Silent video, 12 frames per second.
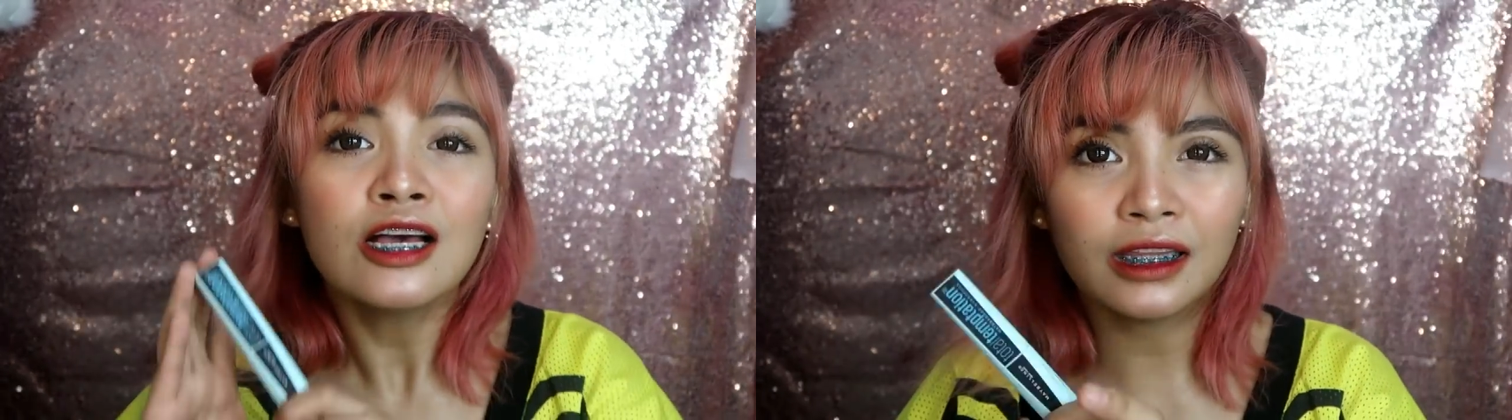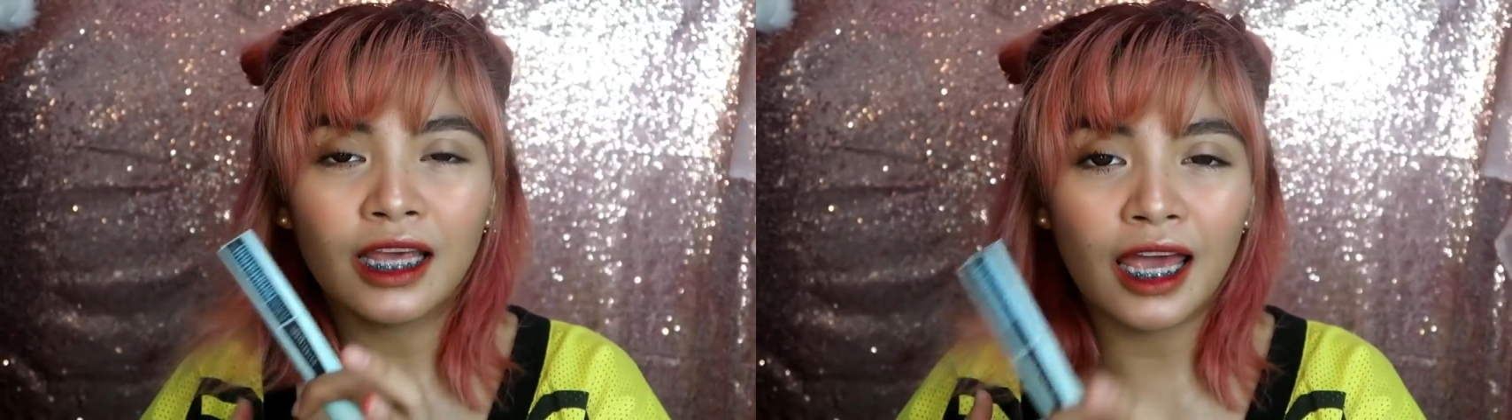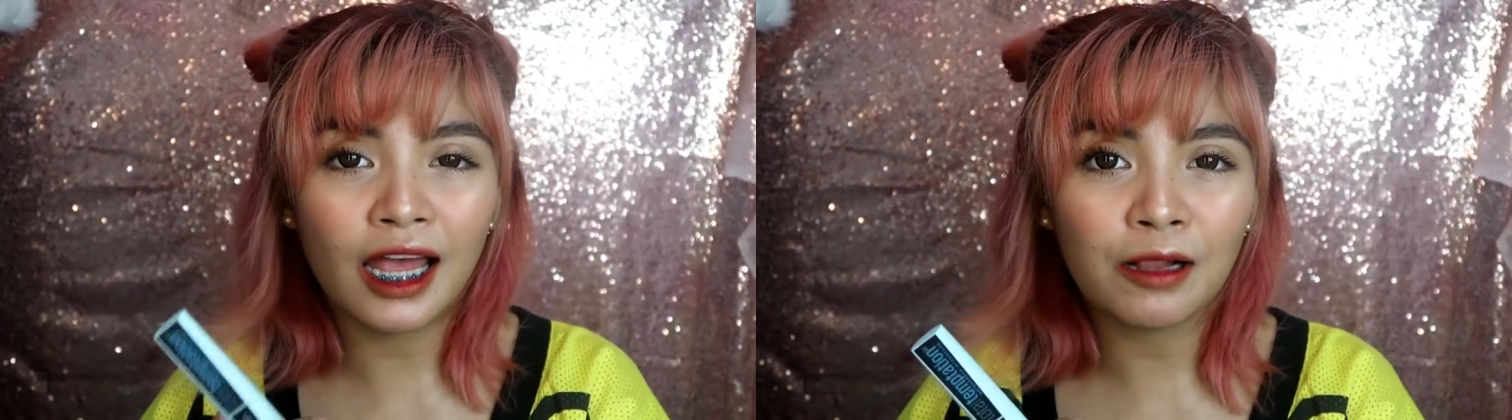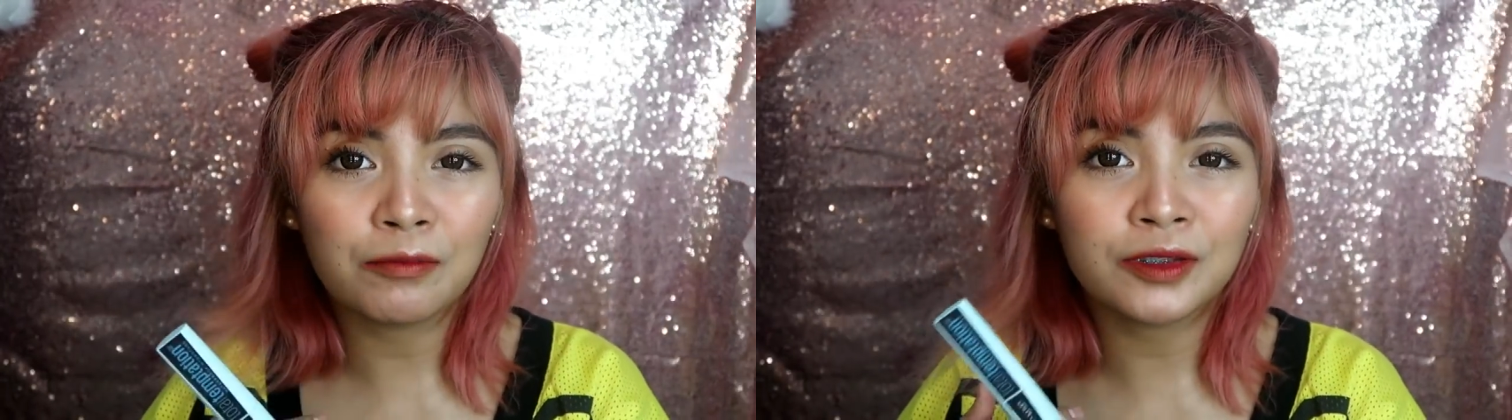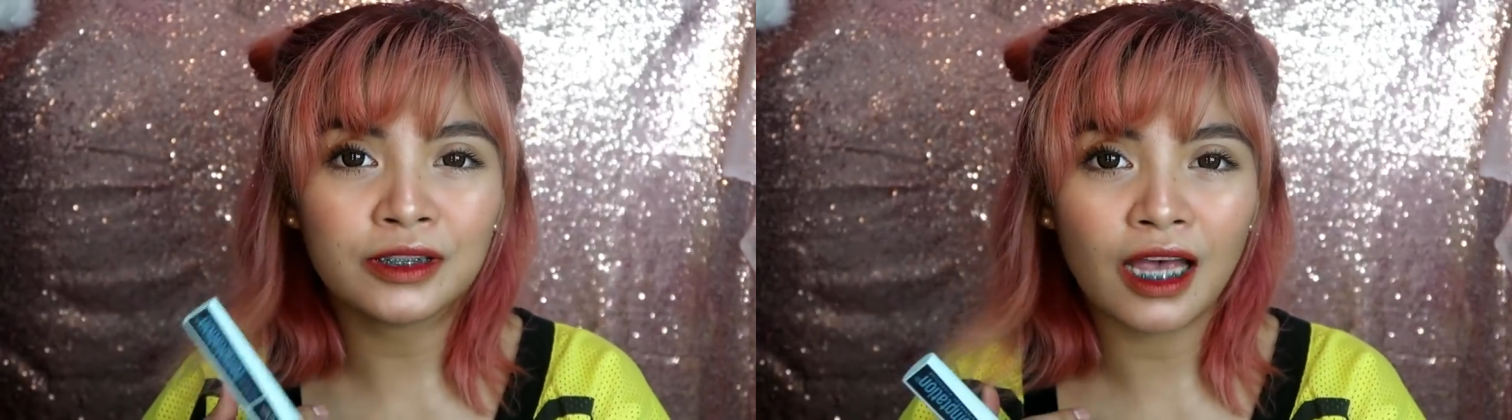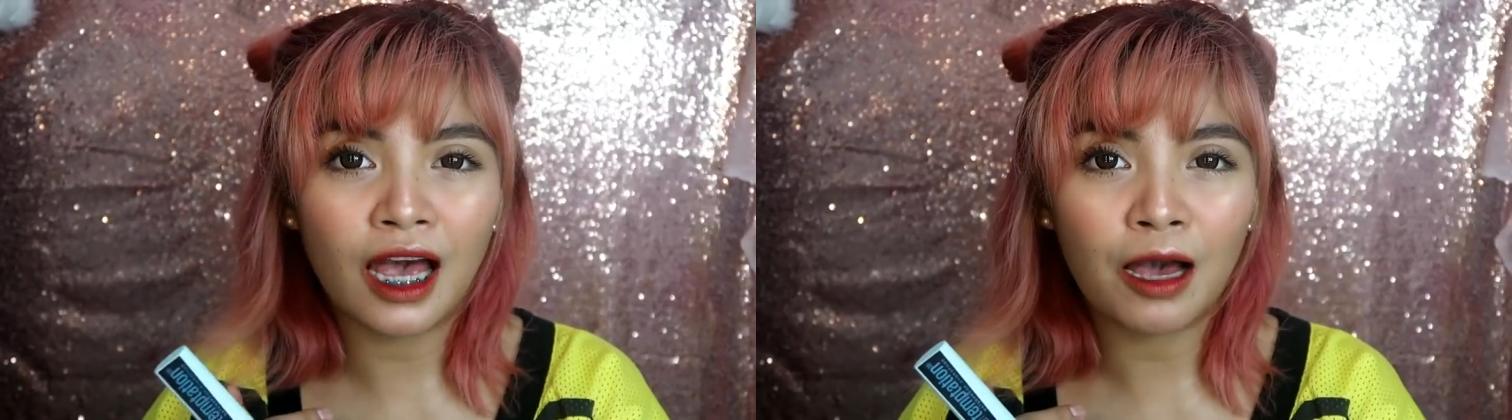It
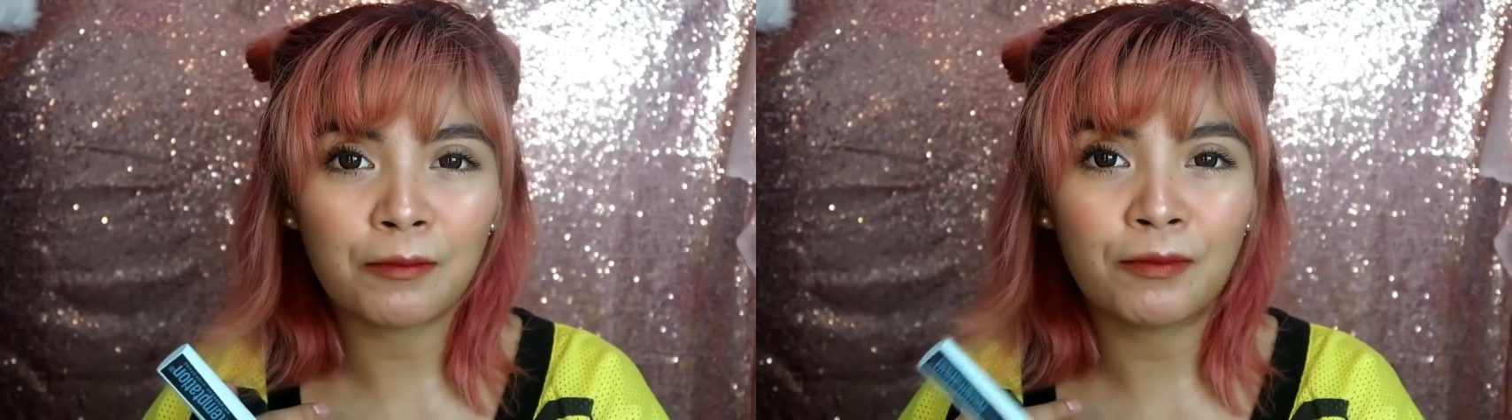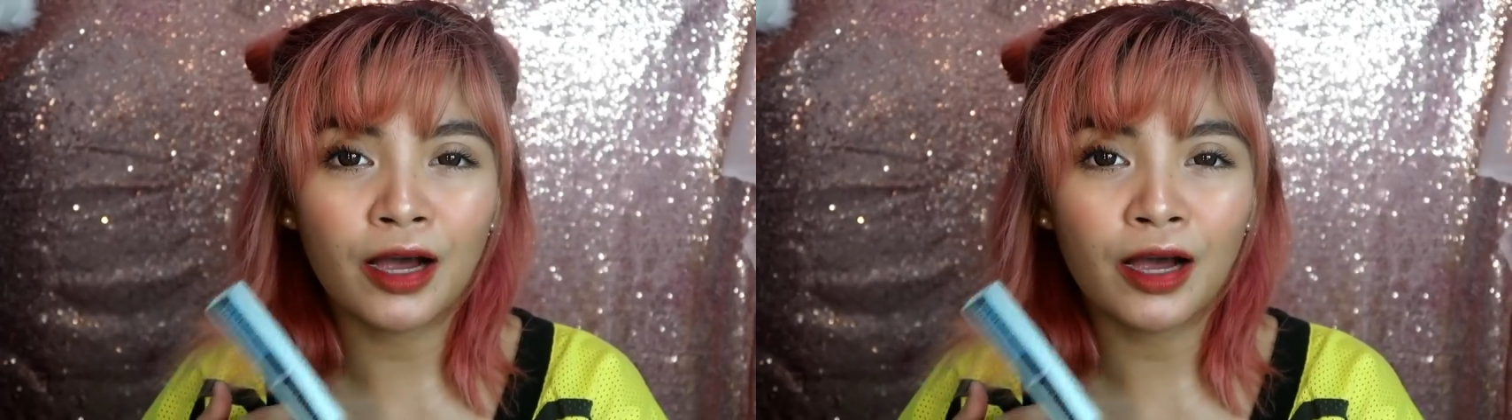helps sa